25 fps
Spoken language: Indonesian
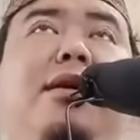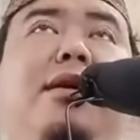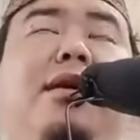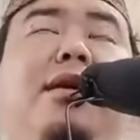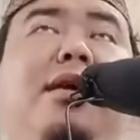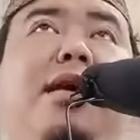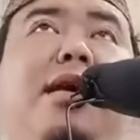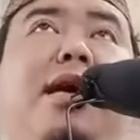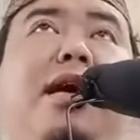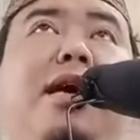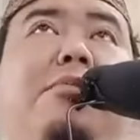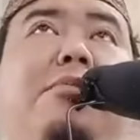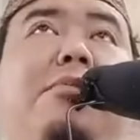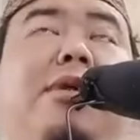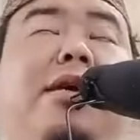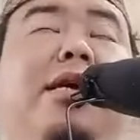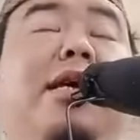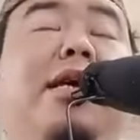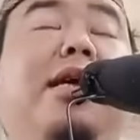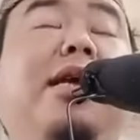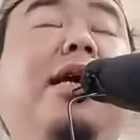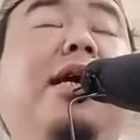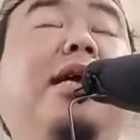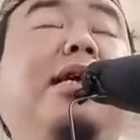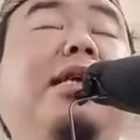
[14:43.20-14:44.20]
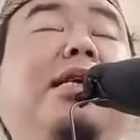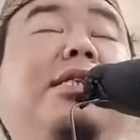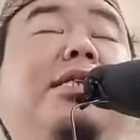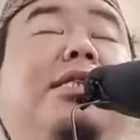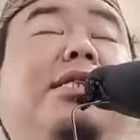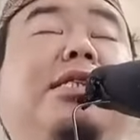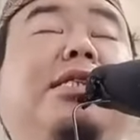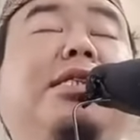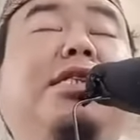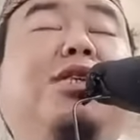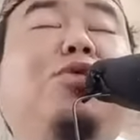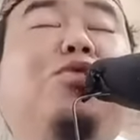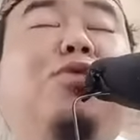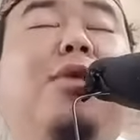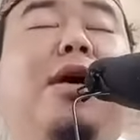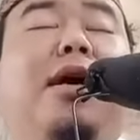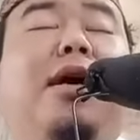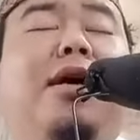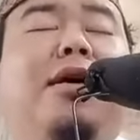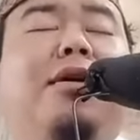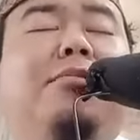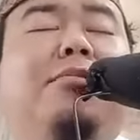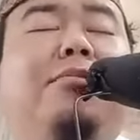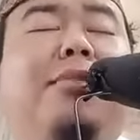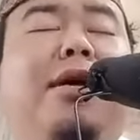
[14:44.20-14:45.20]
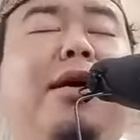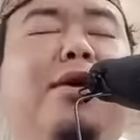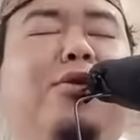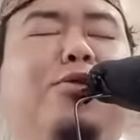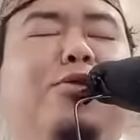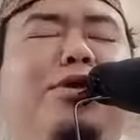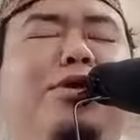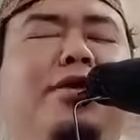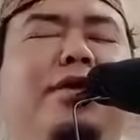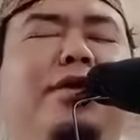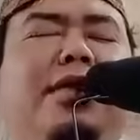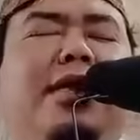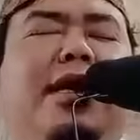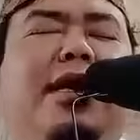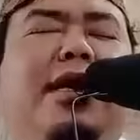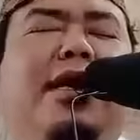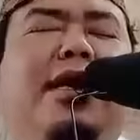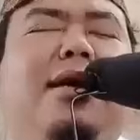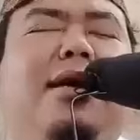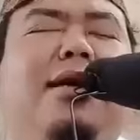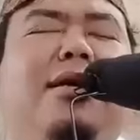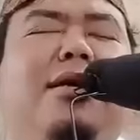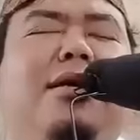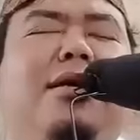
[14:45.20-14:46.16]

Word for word: yang menerangi jiwa manusia